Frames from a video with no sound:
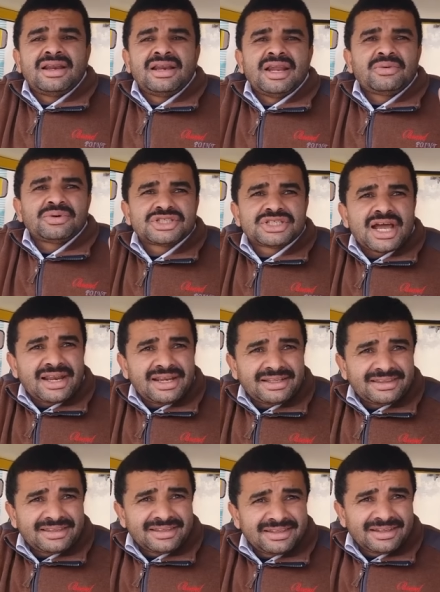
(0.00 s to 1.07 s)
لو اشتغلت
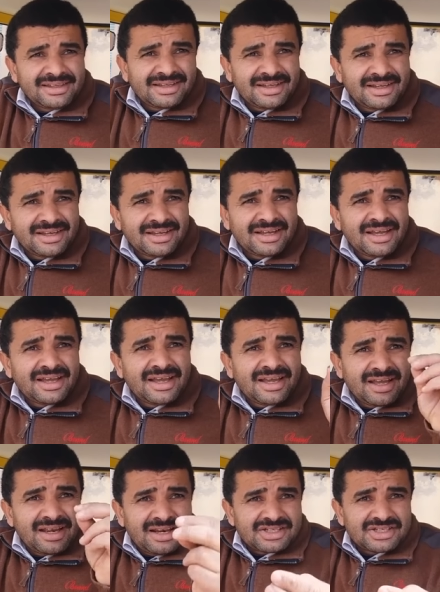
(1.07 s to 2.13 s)

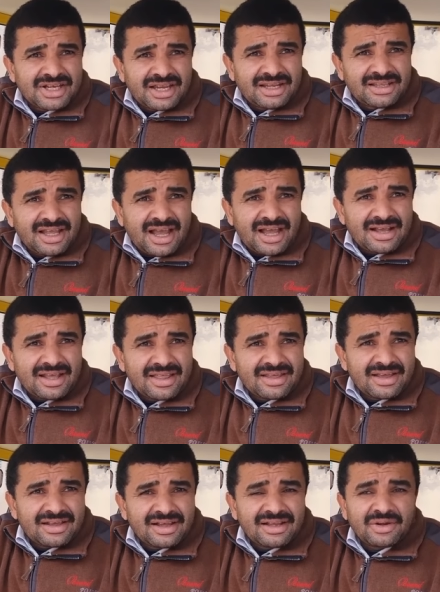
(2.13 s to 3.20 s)
اشتغلت حاجه
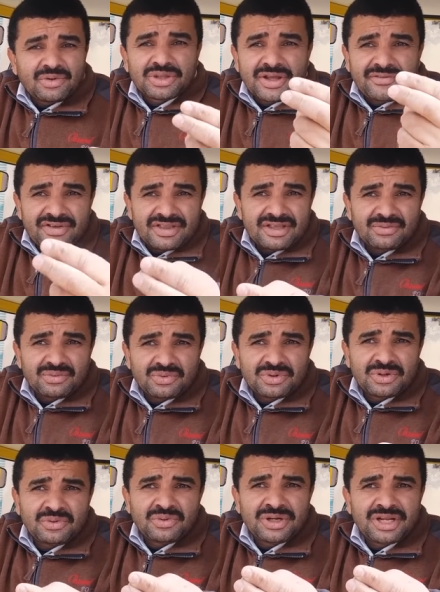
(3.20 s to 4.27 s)
زي كده واتنفذت
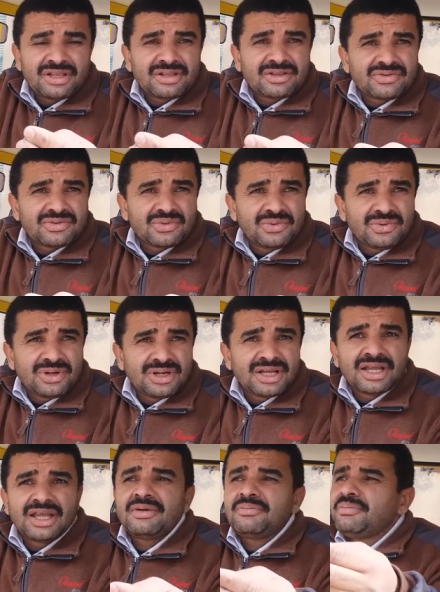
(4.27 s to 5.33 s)
ونزلت السوق
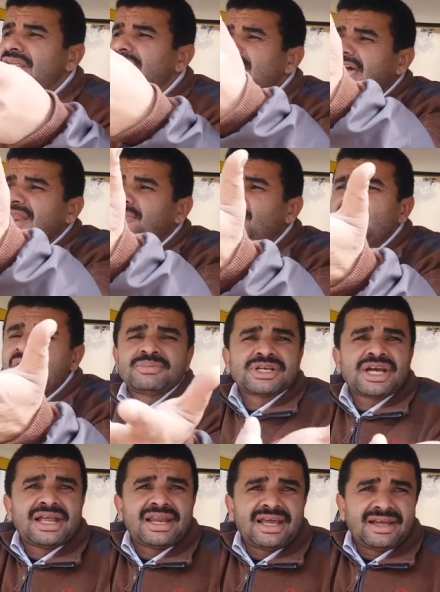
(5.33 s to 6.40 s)
بلاد العالم كلها
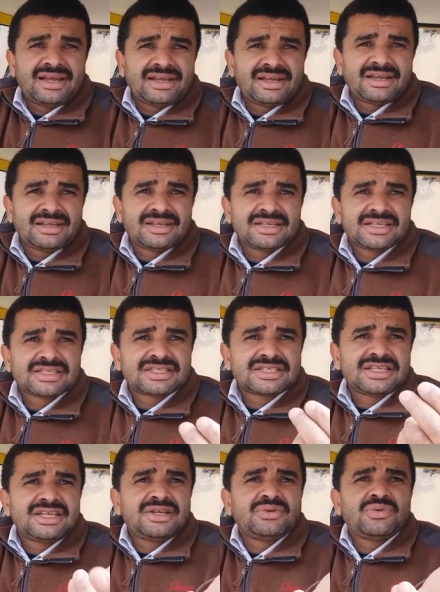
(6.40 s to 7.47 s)
مشغلاها
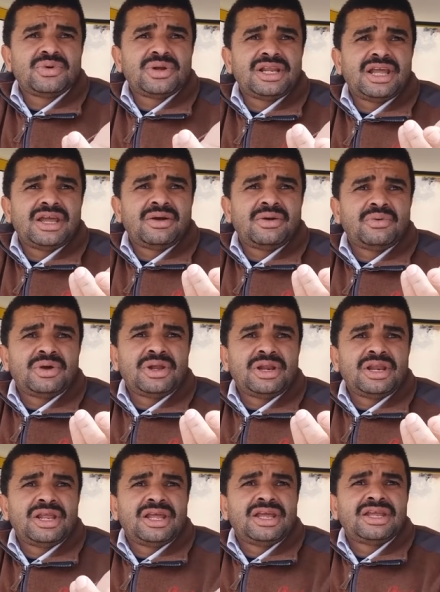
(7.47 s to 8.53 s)
الصين
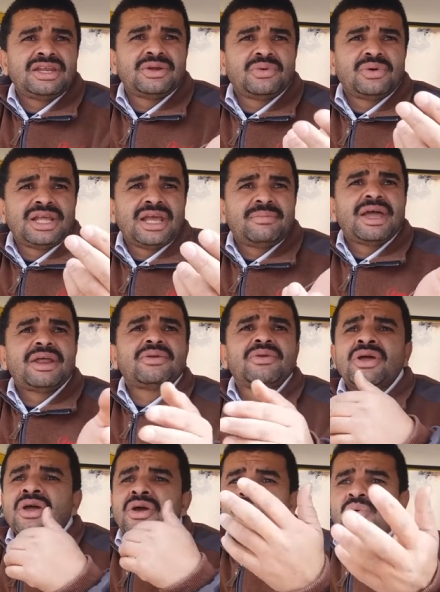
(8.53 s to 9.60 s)
والهند واليابان
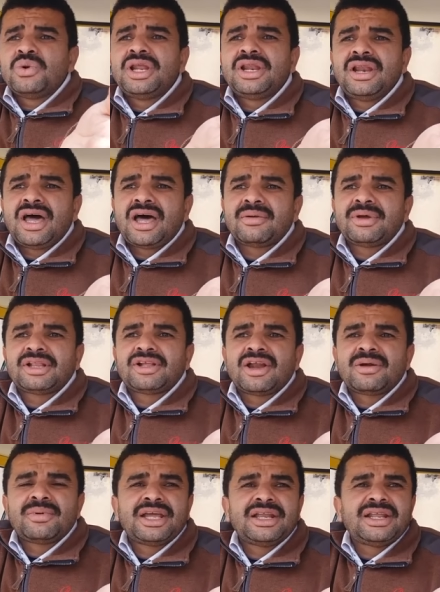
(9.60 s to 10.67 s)
كل العربيات
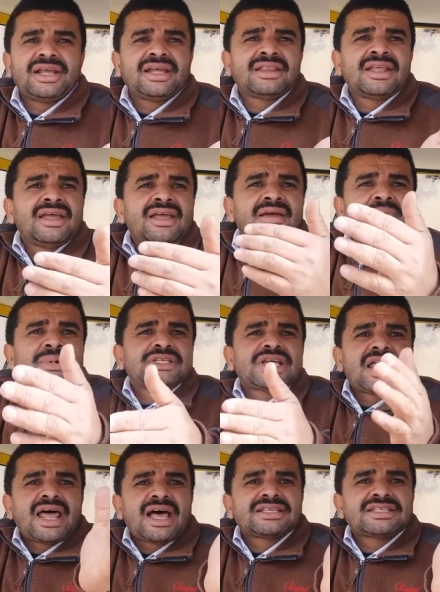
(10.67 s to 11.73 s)
الكهربائيه دي بس
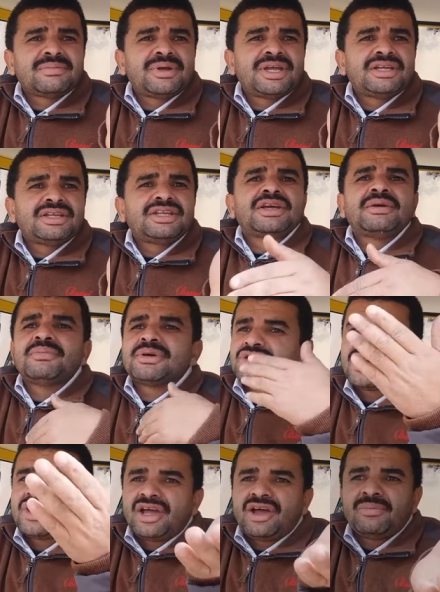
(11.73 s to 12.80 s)
على حسب ايه
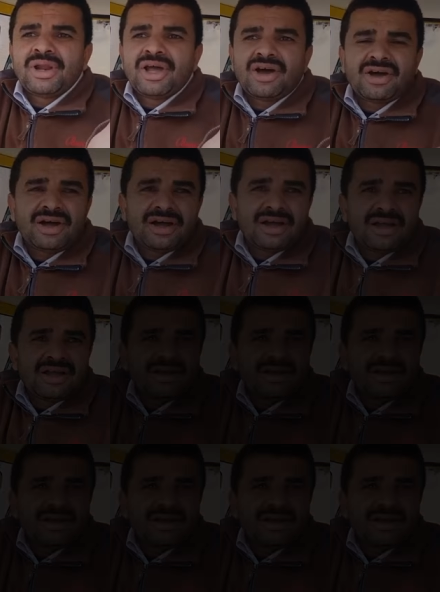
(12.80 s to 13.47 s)
مصانع عملاقه